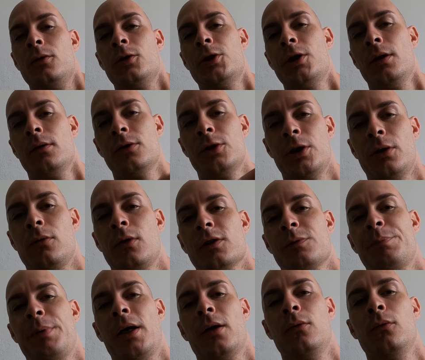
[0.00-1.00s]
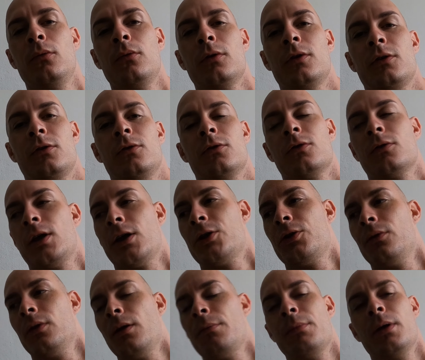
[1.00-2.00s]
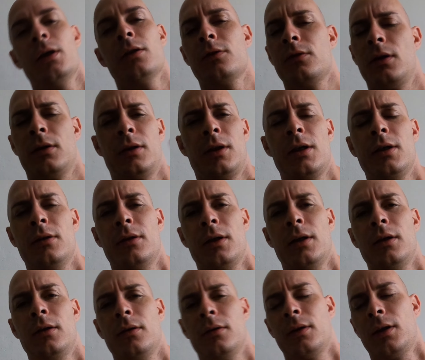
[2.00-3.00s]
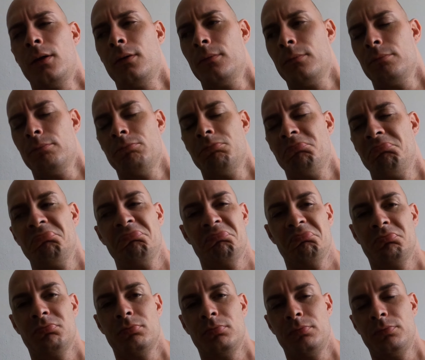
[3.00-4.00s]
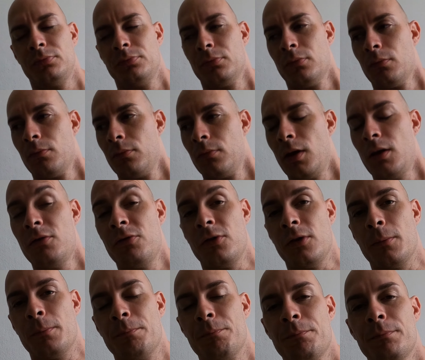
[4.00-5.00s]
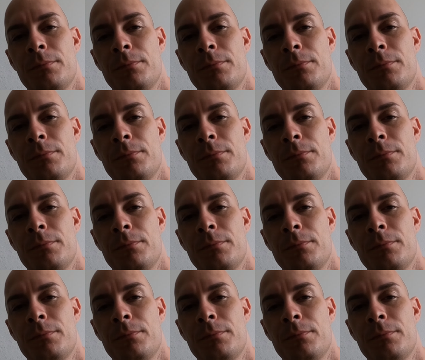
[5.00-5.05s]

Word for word: gerou as perguntas, os questionamentos, eu até entendo e tal. Enfim.